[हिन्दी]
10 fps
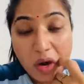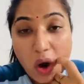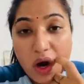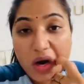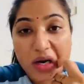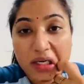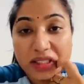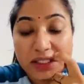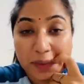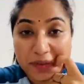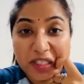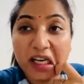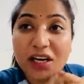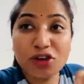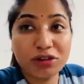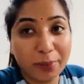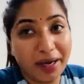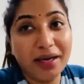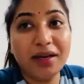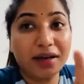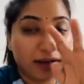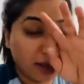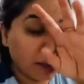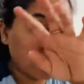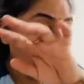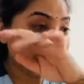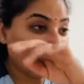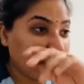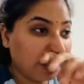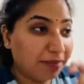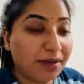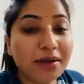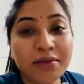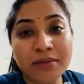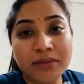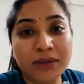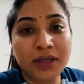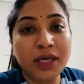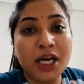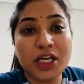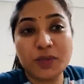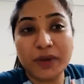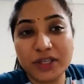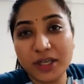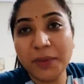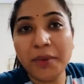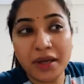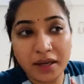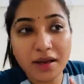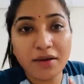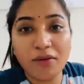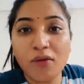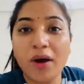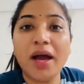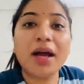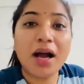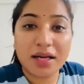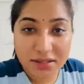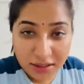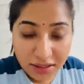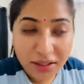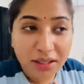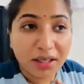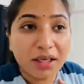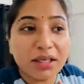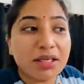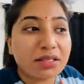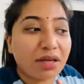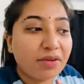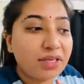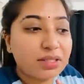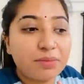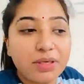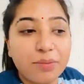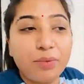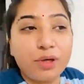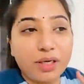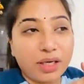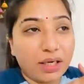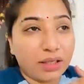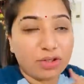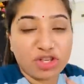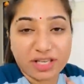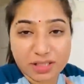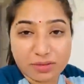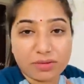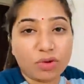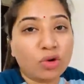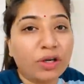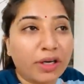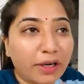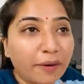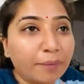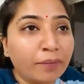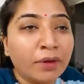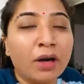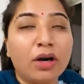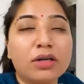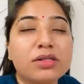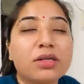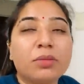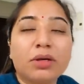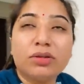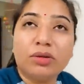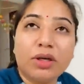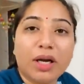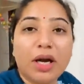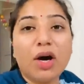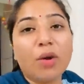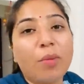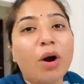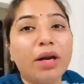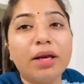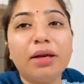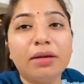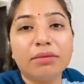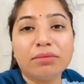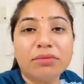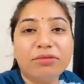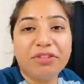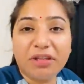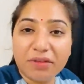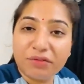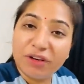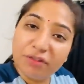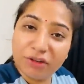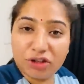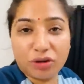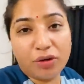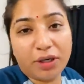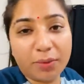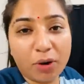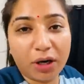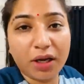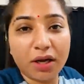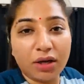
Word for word: और सबसे ज़्यादा जो तबाही कर रखी है हमारी ज़िंदगी में स्पेशली मेरी वो है खांसी ने जिसके वजह से मेरी पूरी ये चेस्ट दुख रही है और स्टमक दुख रहा है और बॉडी फीवर फीवरिश हो रही है बॉडी